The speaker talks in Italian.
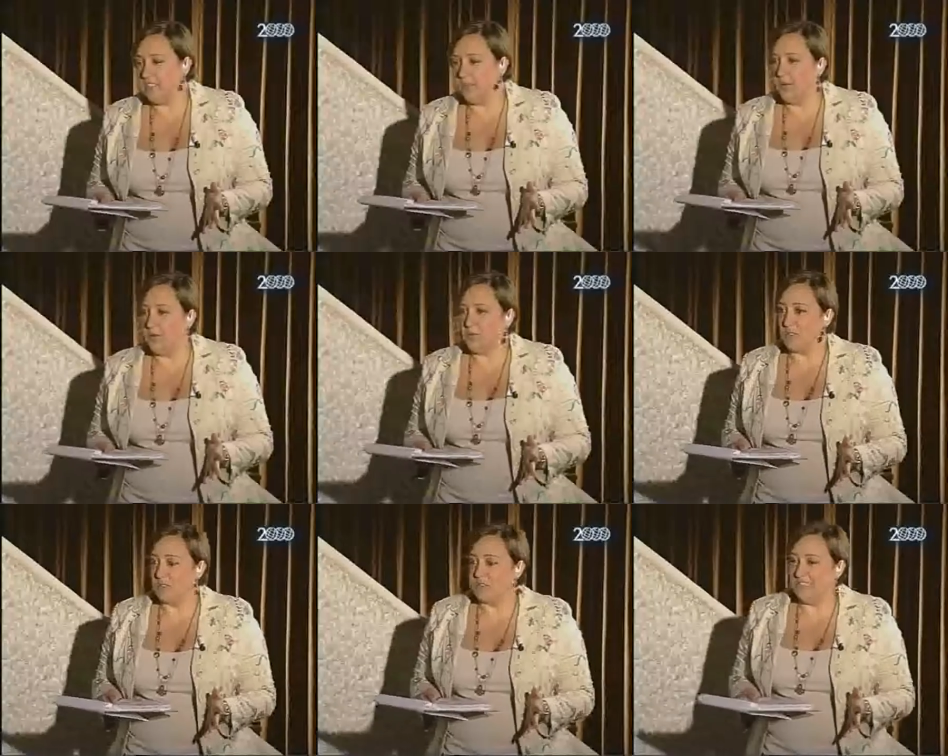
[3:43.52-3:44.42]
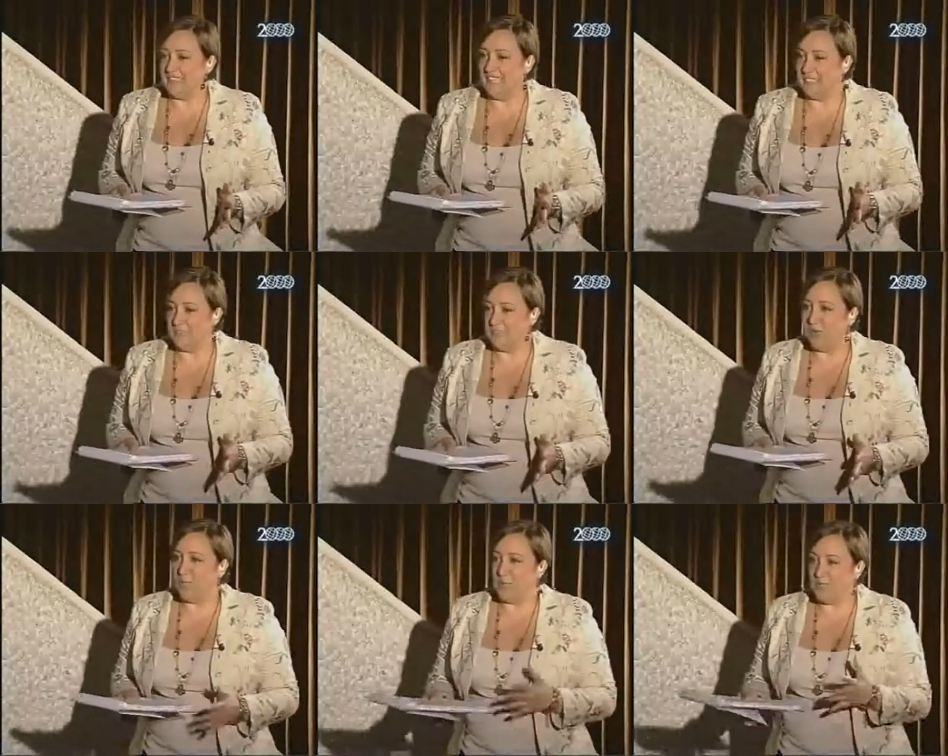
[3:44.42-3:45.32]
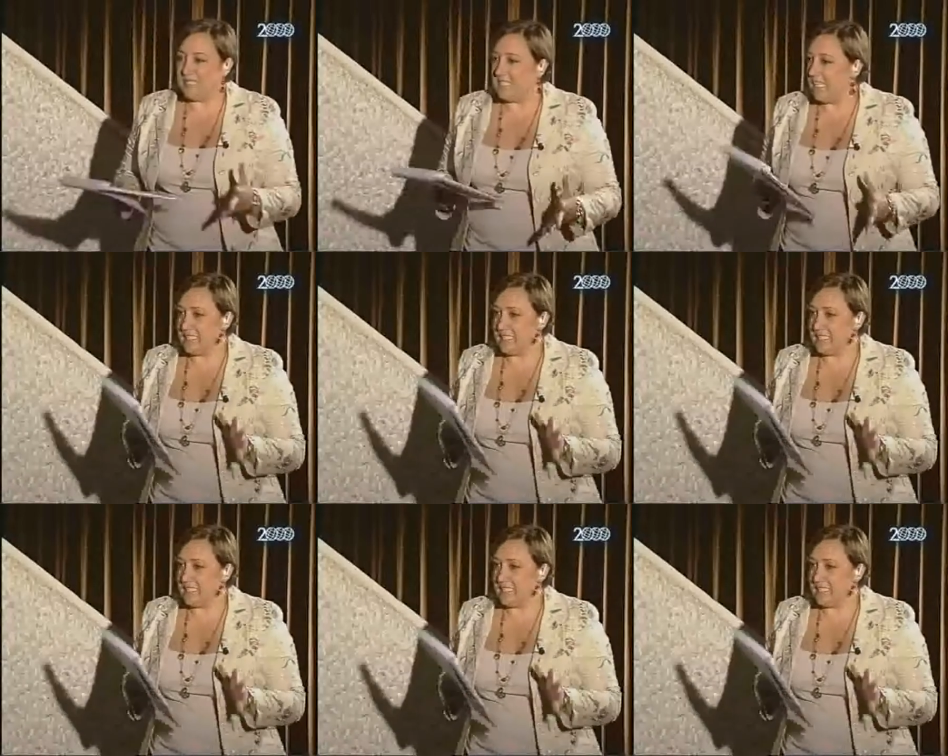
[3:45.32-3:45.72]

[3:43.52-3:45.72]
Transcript: di ruolo secondo te Sandro? Oppure